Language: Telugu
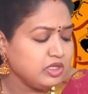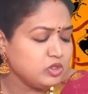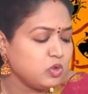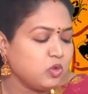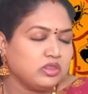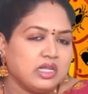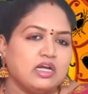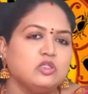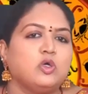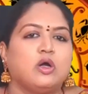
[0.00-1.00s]
సో
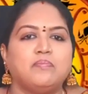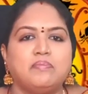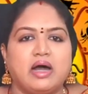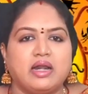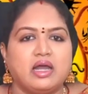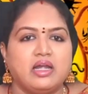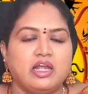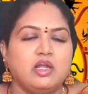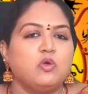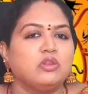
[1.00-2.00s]
కొత్తగా జాబ్ మారాలి
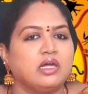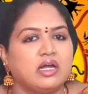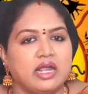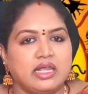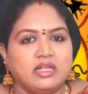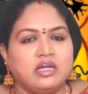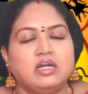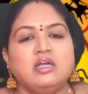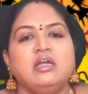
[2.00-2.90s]
కొత్తగా ఏదైనా